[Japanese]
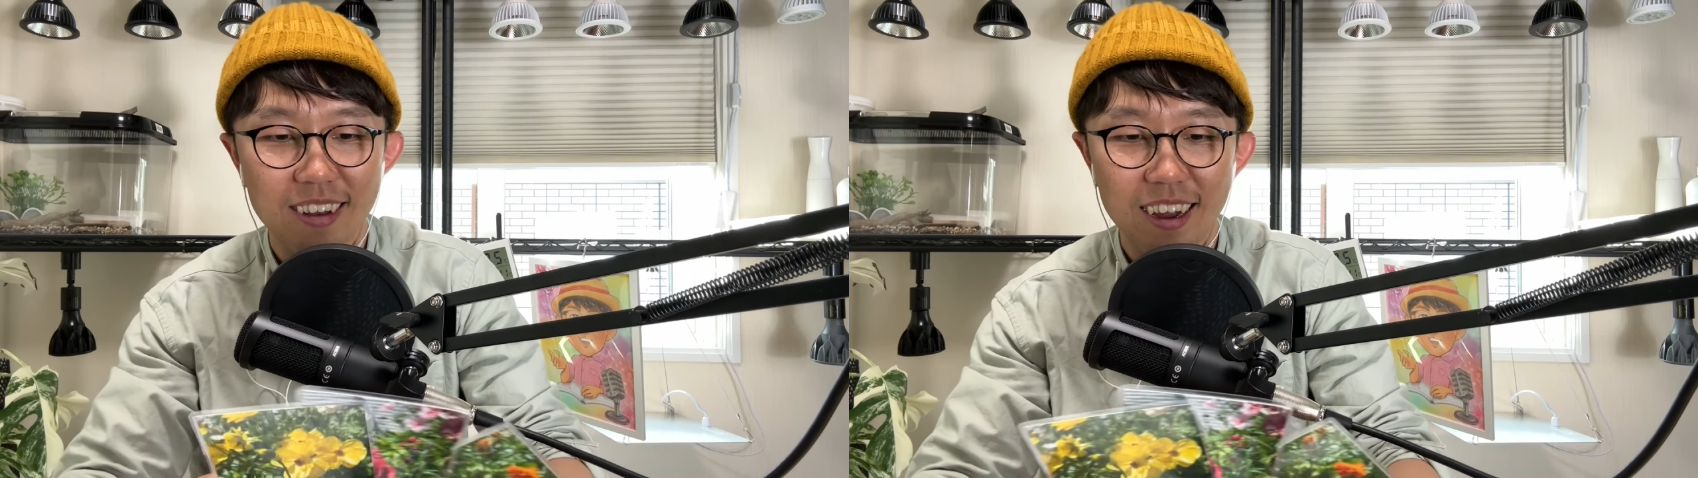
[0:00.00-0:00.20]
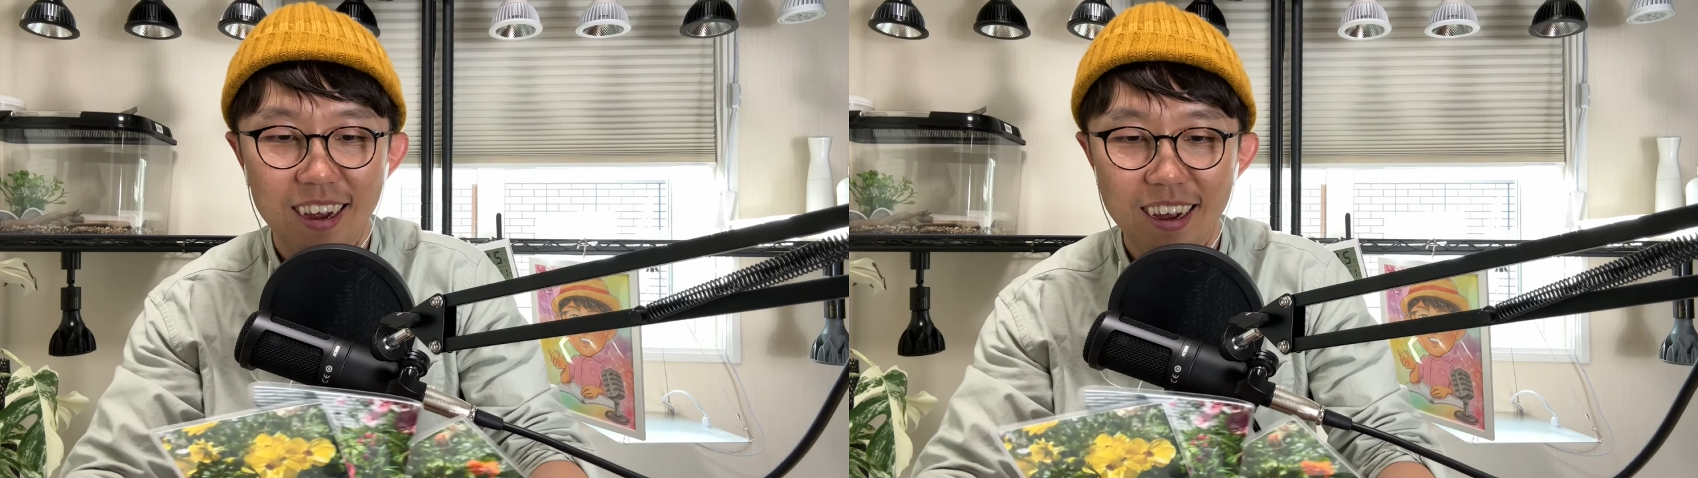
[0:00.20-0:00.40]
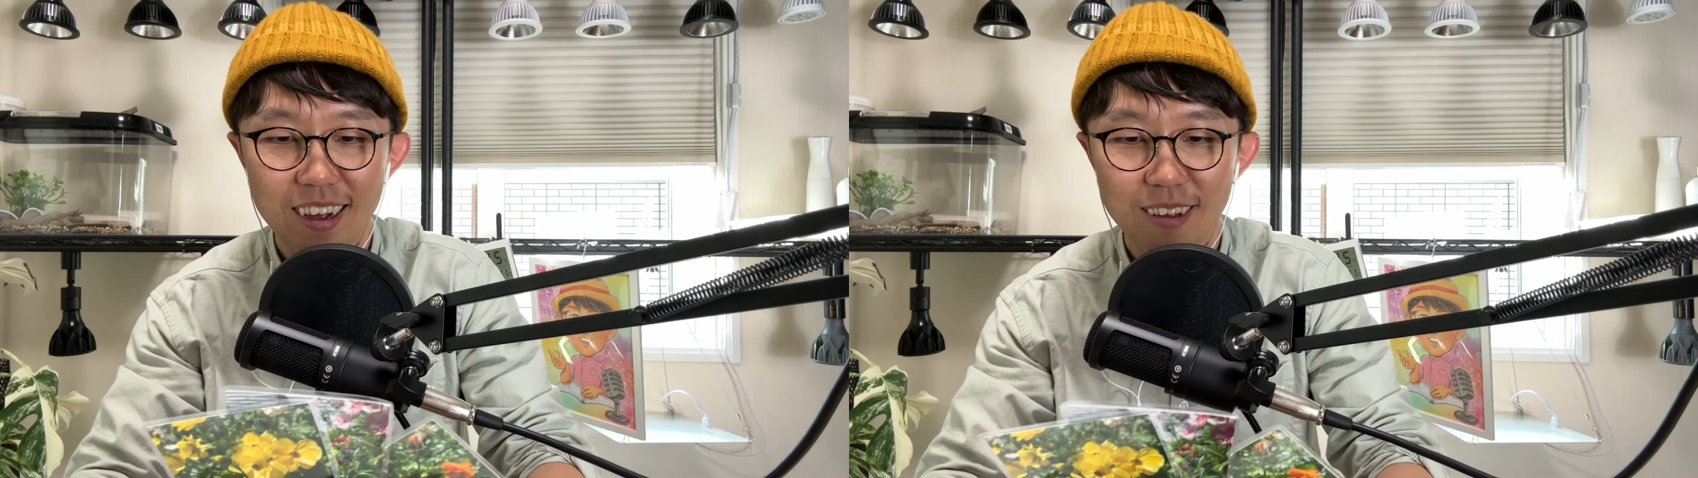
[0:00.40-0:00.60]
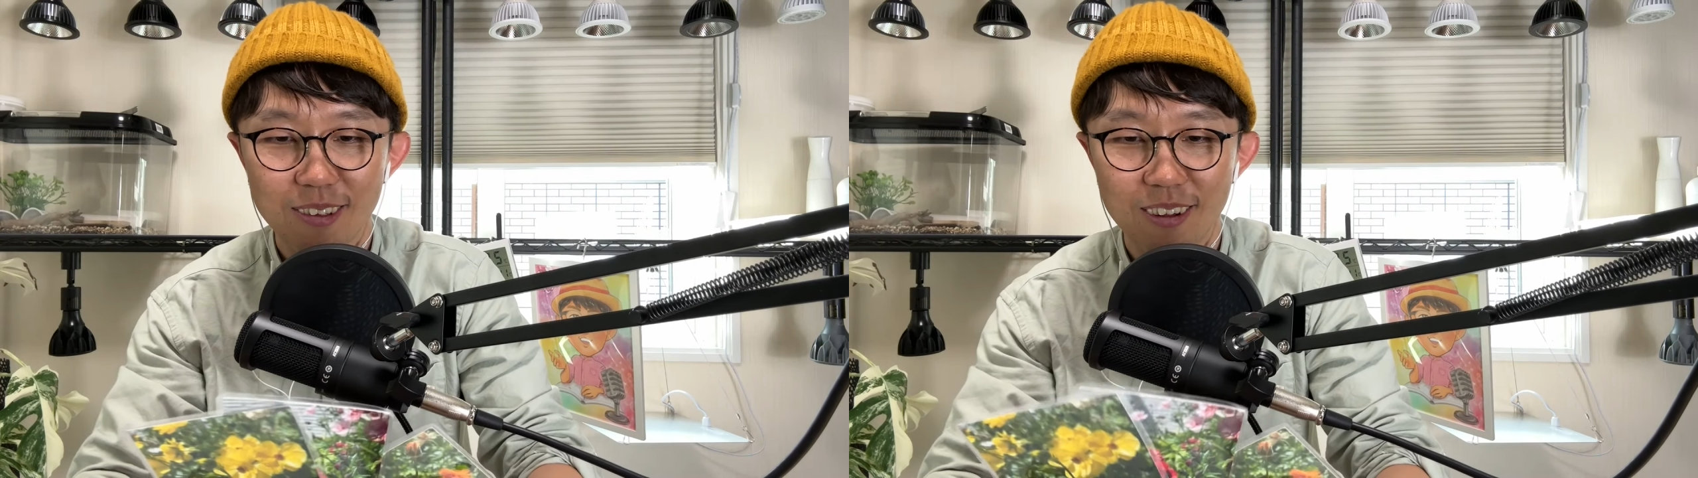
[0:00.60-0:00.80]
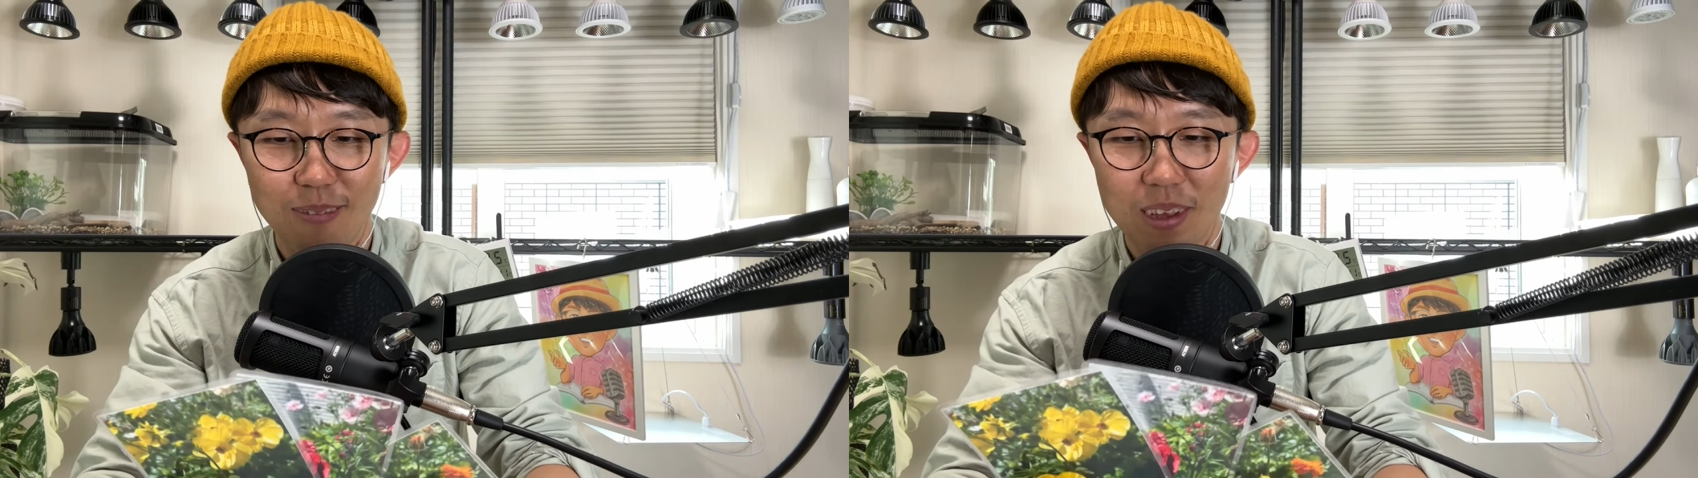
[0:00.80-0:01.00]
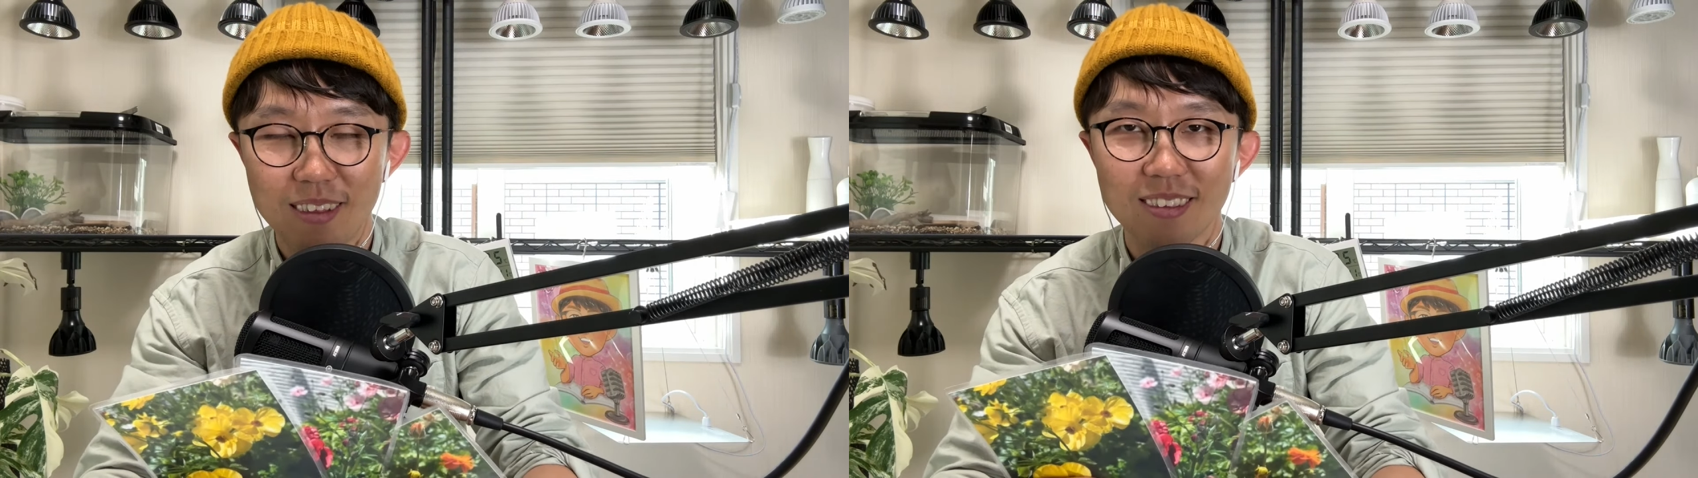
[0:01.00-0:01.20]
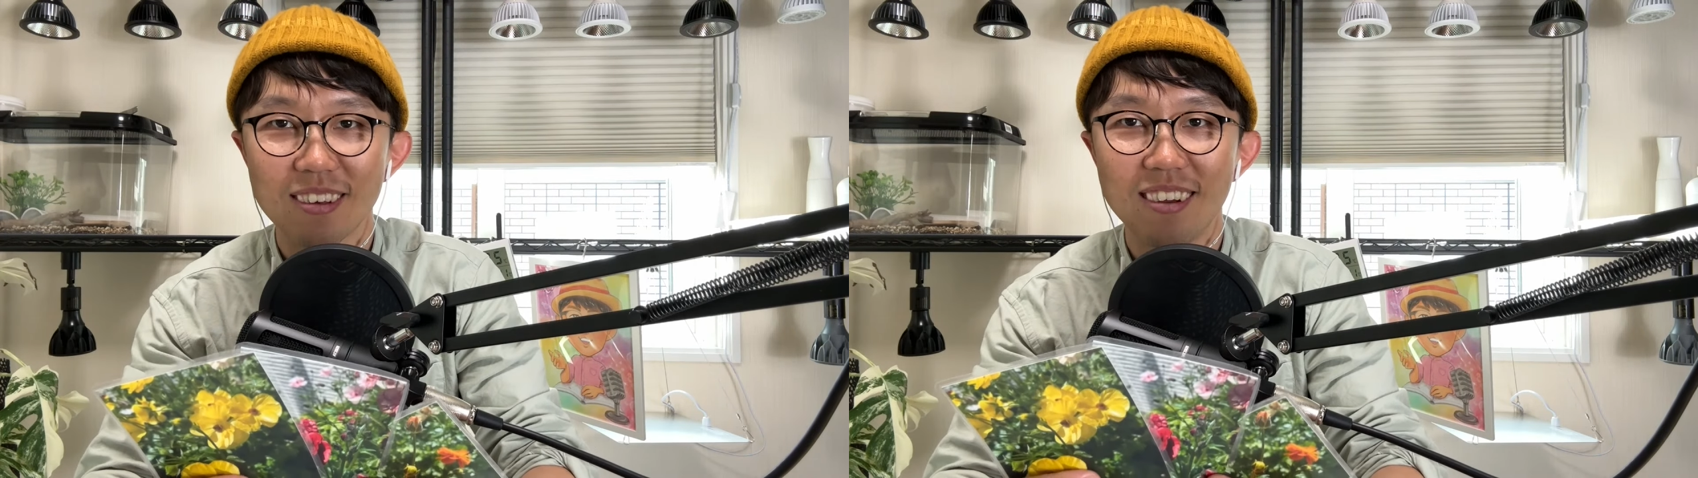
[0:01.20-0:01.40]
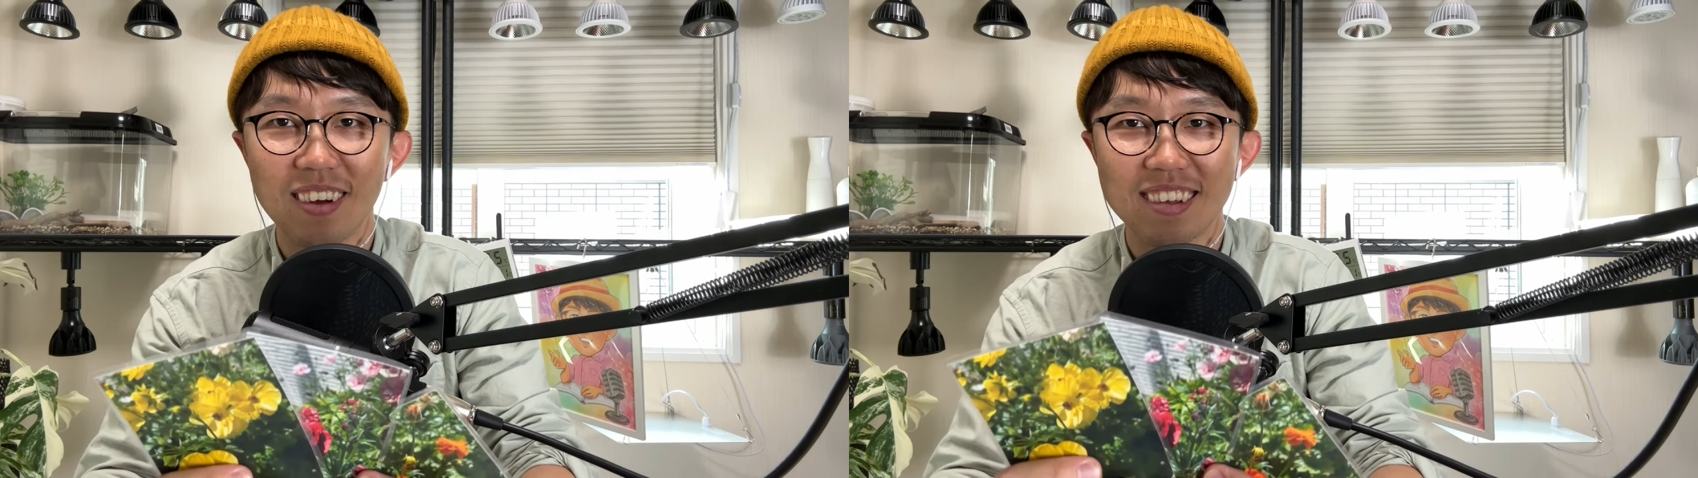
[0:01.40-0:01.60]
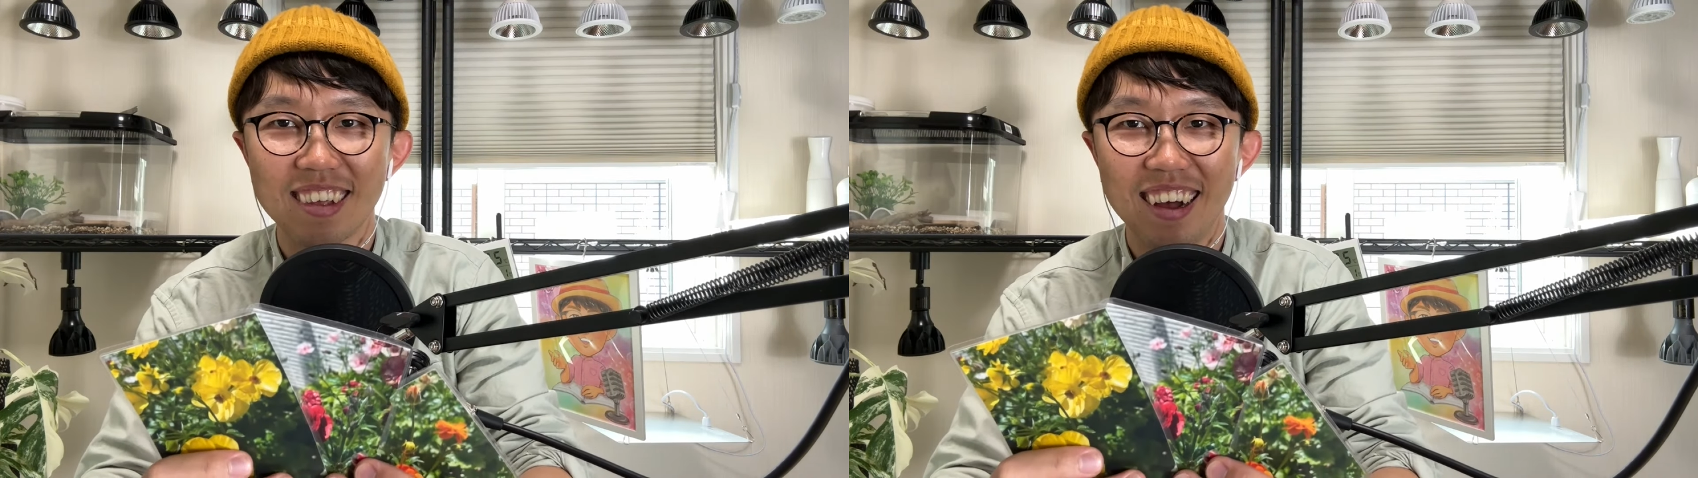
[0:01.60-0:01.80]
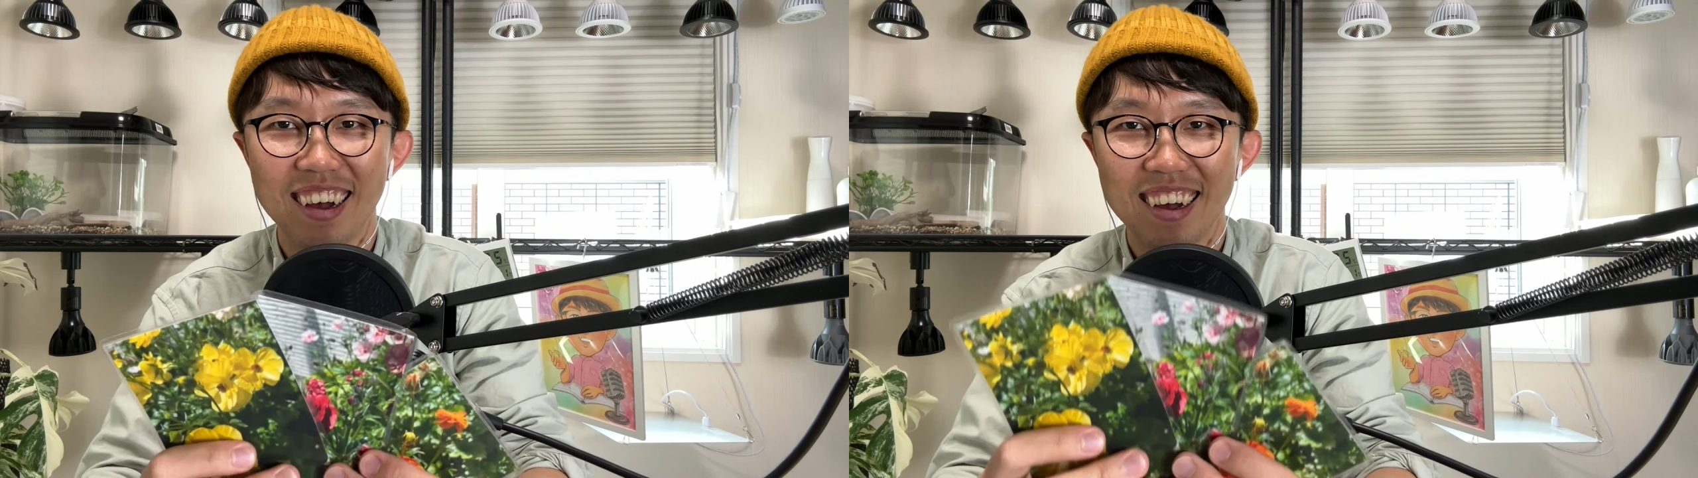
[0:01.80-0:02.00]
ねそれ3つ作りま
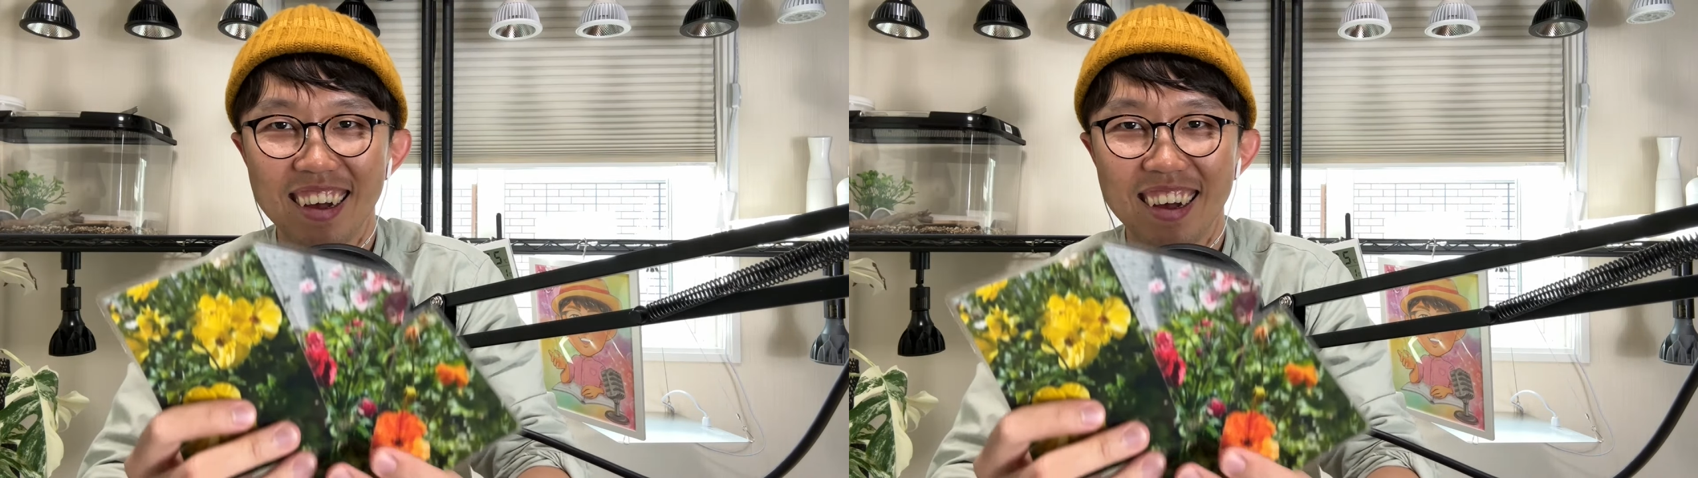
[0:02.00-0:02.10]
した。